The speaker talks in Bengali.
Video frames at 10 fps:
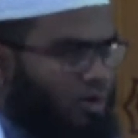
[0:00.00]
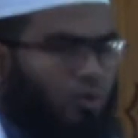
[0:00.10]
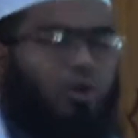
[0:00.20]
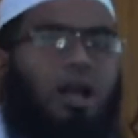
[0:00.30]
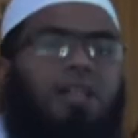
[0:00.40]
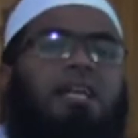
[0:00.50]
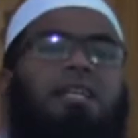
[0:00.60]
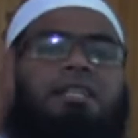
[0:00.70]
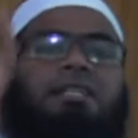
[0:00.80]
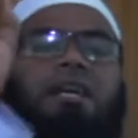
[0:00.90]
উনার
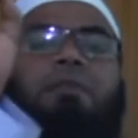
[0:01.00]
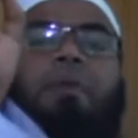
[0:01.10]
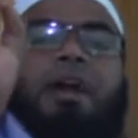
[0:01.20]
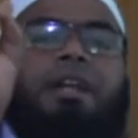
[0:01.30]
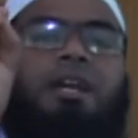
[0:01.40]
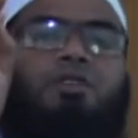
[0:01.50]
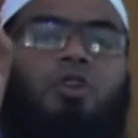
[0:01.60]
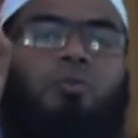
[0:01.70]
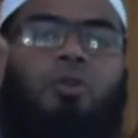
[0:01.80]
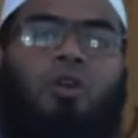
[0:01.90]
সাথে যেই মেয়েটা
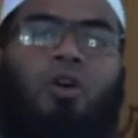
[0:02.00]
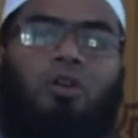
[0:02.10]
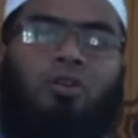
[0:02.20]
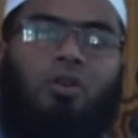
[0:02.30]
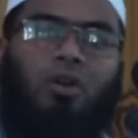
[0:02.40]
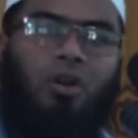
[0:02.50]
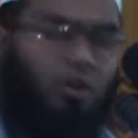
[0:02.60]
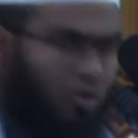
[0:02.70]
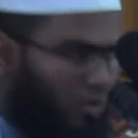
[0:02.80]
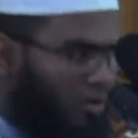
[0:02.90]
জন্মগ্রহণ
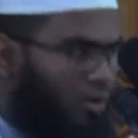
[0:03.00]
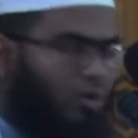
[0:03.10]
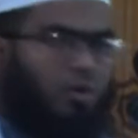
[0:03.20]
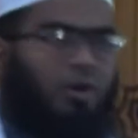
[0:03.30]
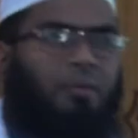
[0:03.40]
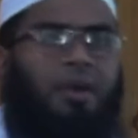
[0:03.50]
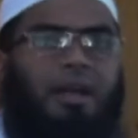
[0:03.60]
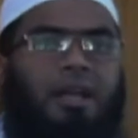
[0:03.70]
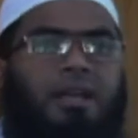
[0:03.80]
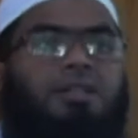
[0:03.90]
করলো ওই
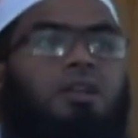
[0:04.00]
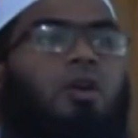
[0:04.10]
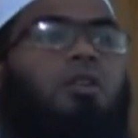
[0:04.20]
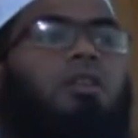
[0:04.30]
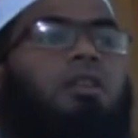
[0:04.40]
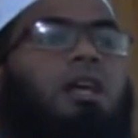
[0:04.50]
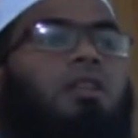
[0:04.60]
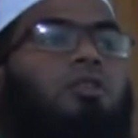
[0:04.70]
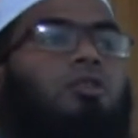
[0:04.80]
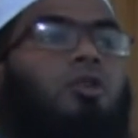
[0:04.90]
মেয়েটা ছিল
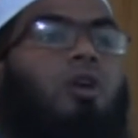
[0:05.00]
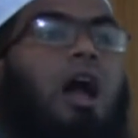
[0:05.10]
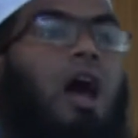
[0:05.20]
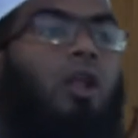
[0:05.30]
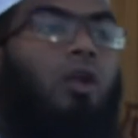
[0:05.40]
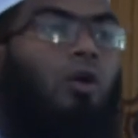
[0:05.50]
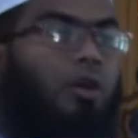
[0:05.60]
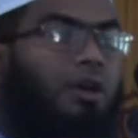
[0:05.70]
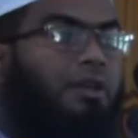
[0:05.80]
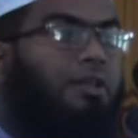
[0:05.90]
অত্যন্ত কালো
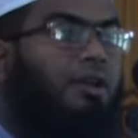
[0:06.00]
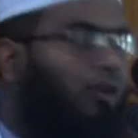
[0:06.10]
কি ছিল